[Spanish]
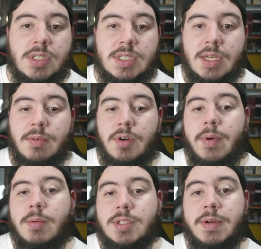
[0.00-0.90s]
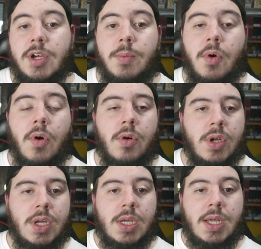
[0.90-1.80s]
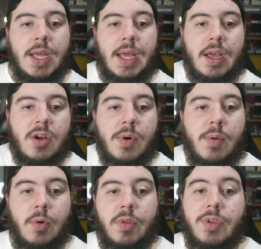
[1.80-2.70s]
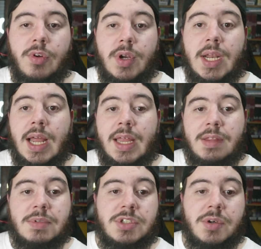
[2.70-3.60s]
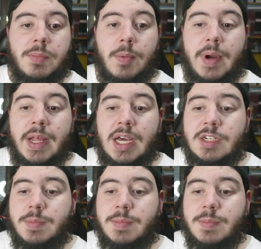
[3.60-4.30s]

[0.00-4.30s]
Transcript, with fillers: Así que bueno, veremos a ver cómo cómo evoluciona la división por parejas,